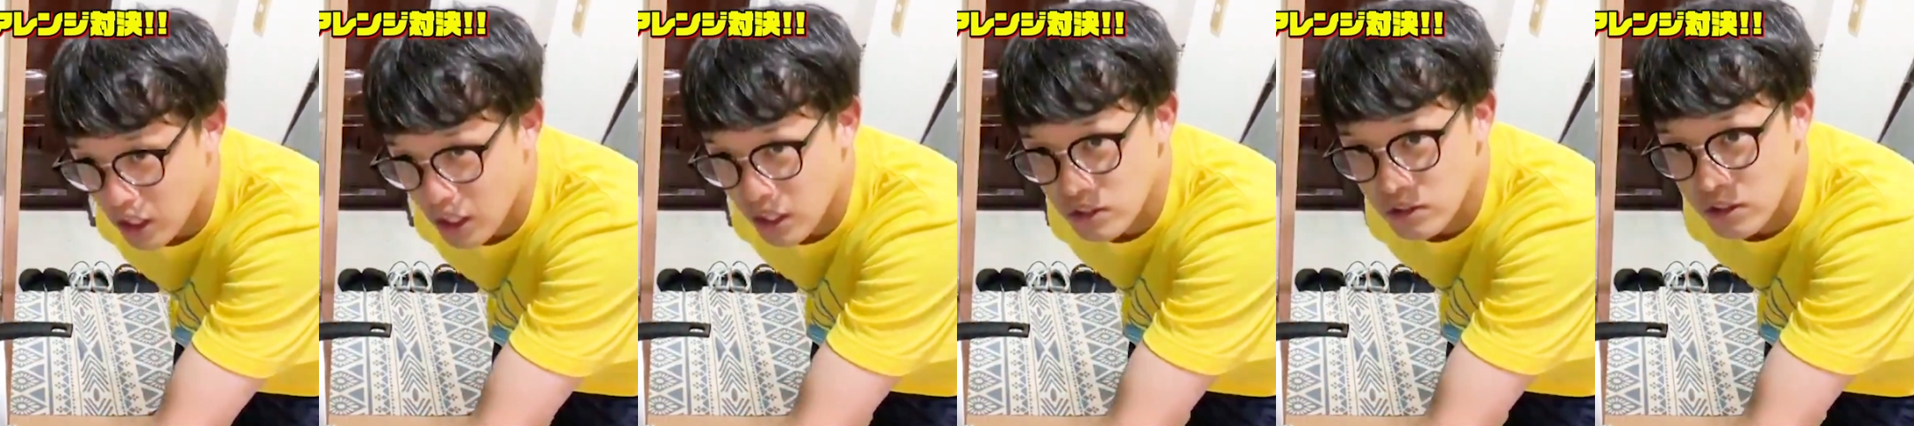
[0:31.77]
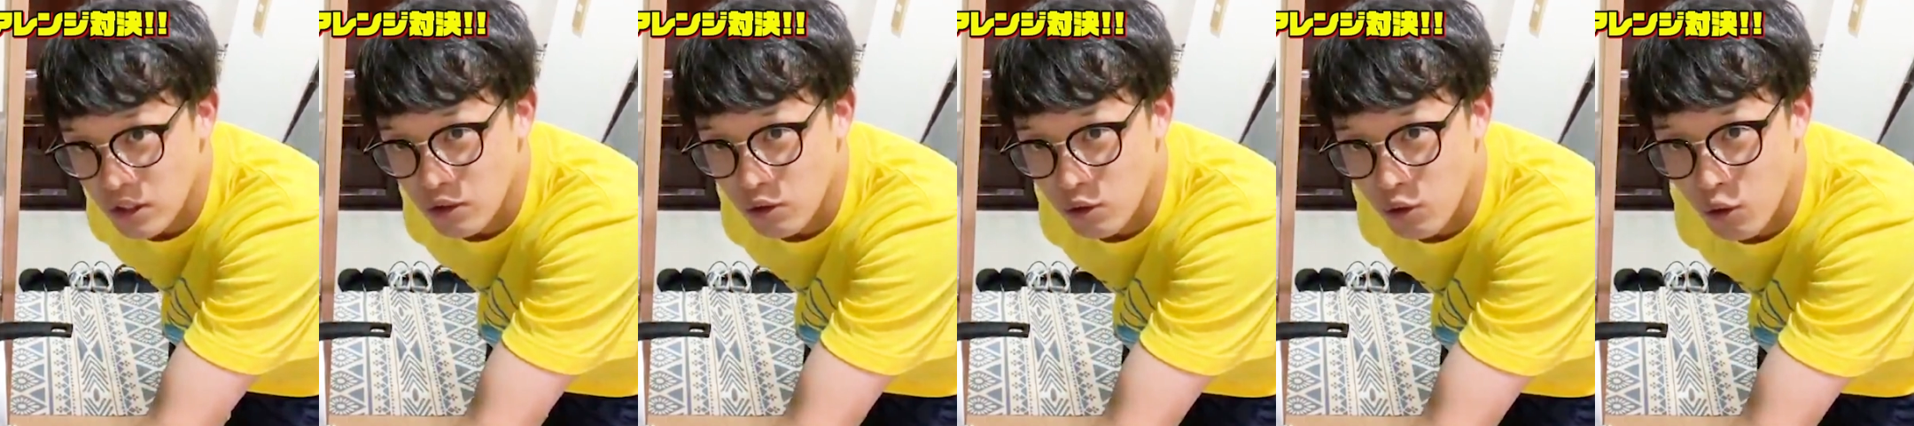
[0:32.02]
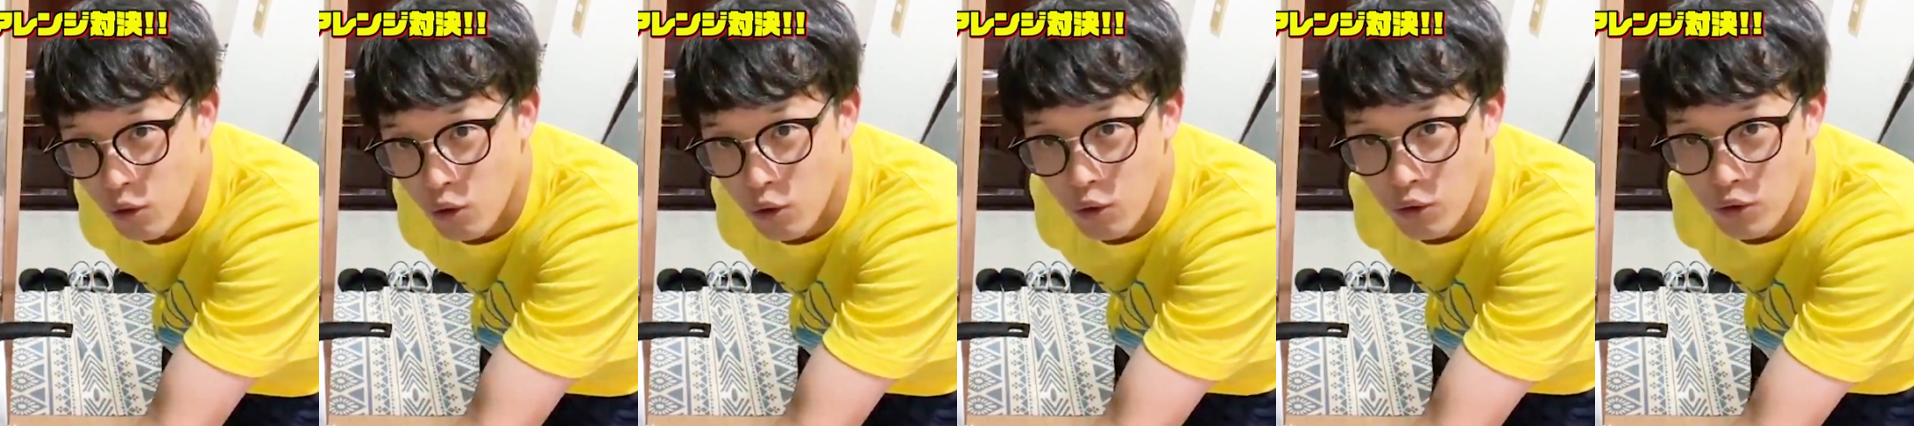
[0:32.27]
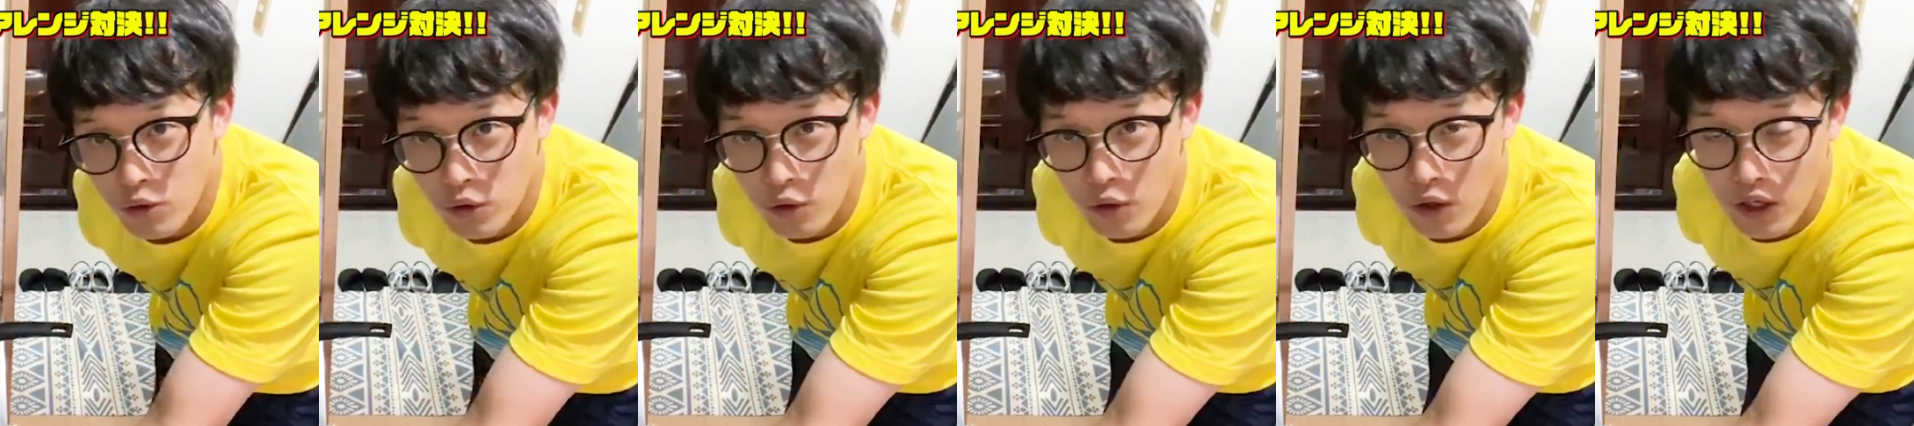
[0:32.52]
なんたの好
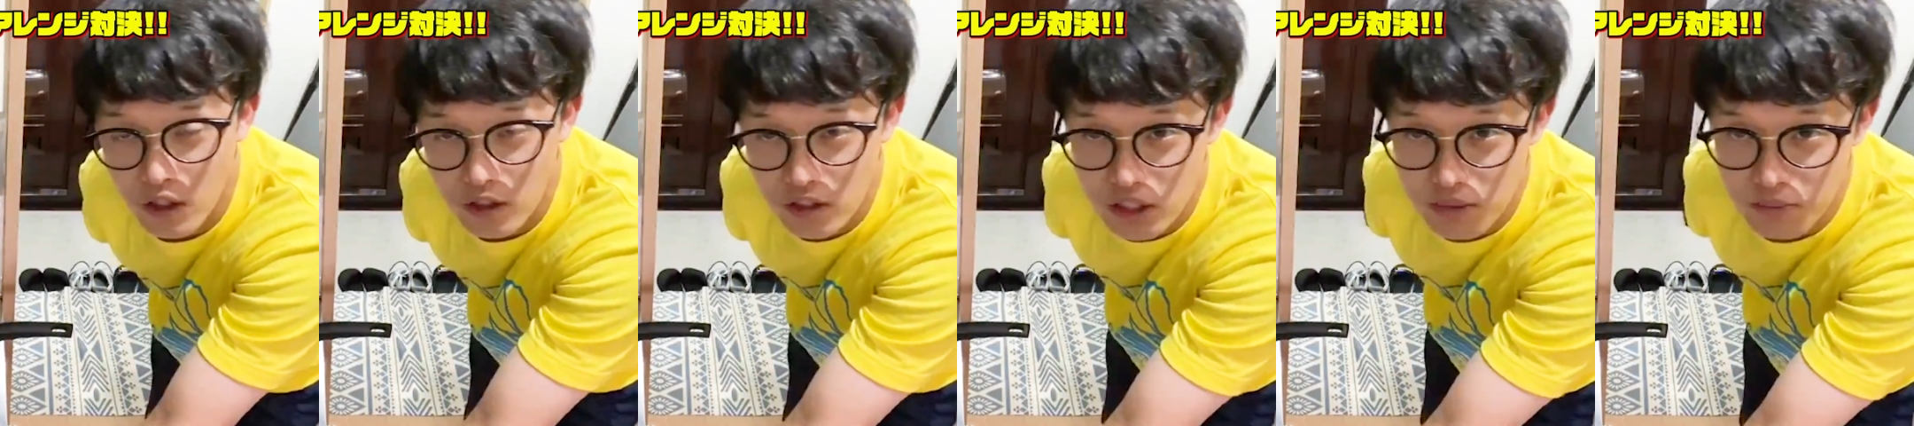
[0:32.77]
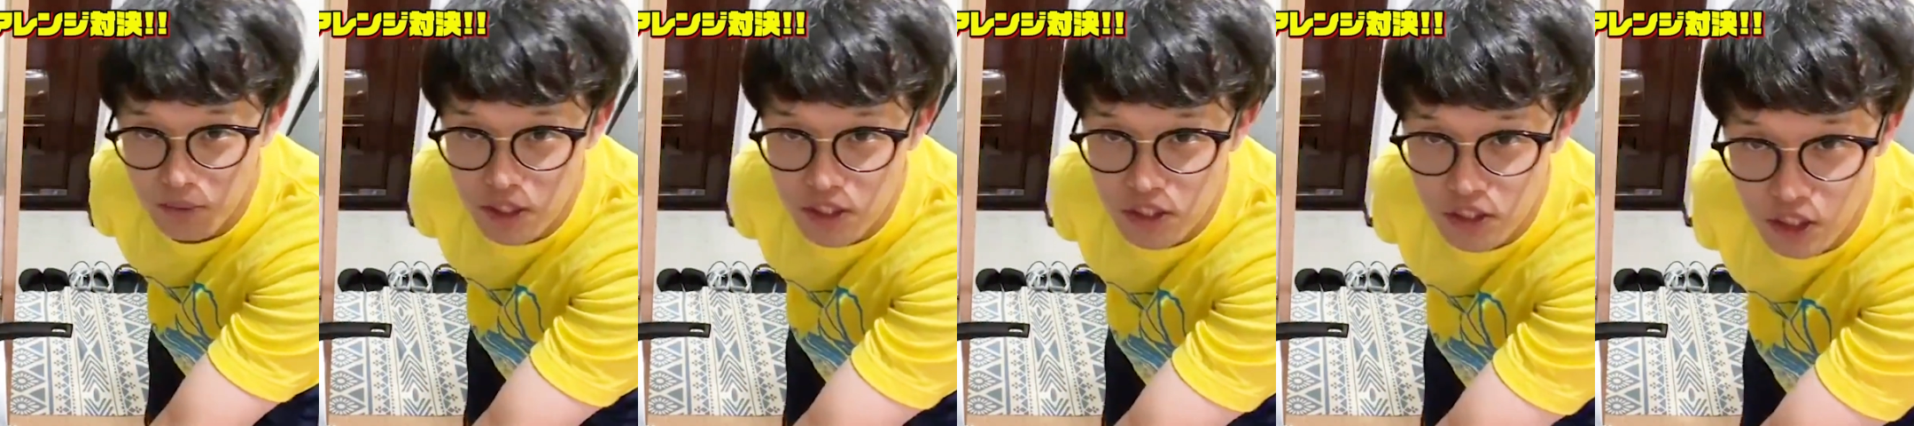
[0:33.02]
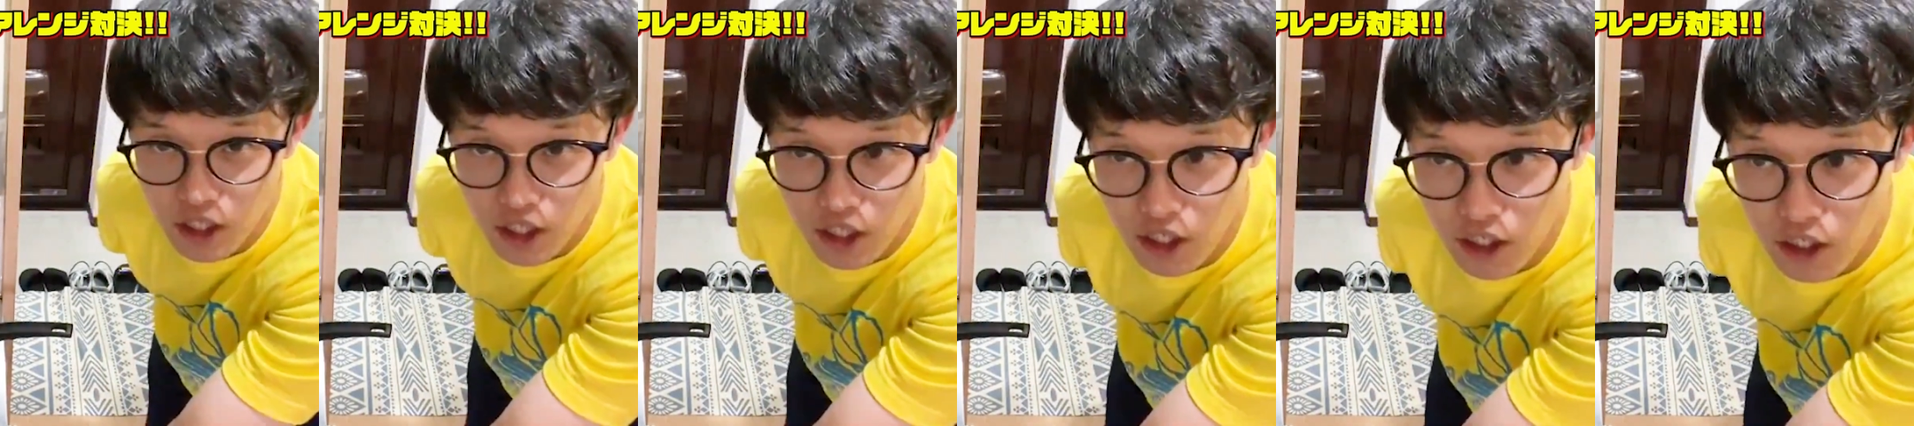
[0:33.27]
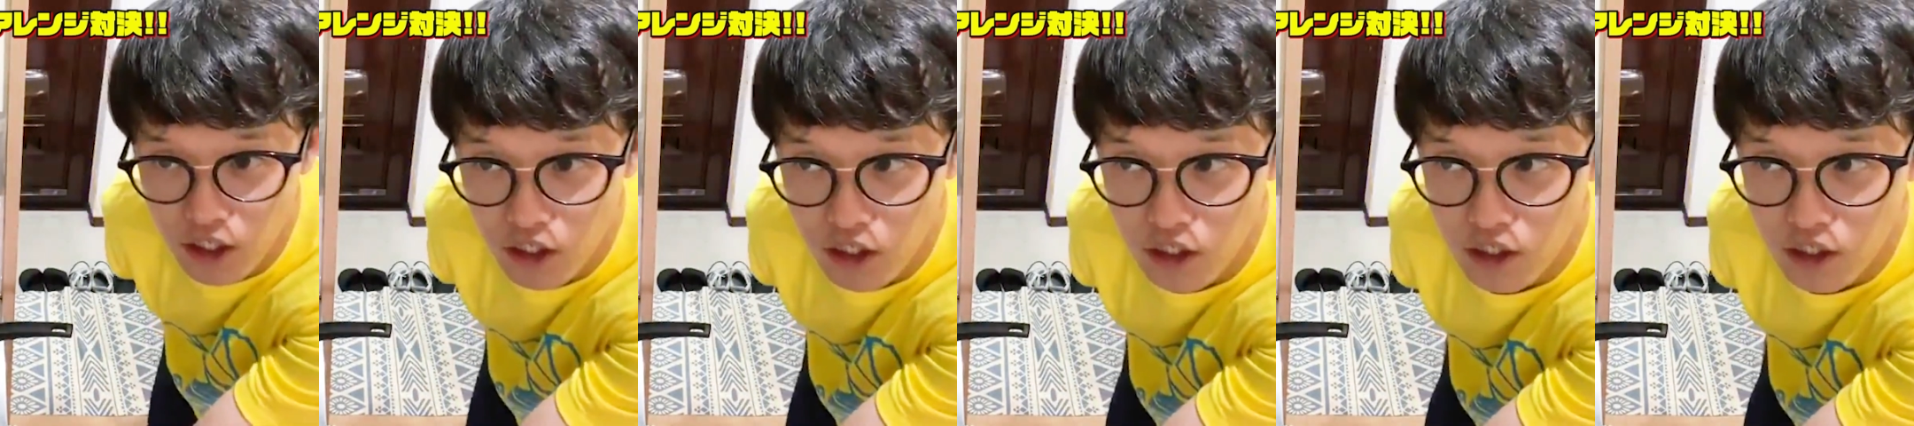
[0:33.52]
評を博しまして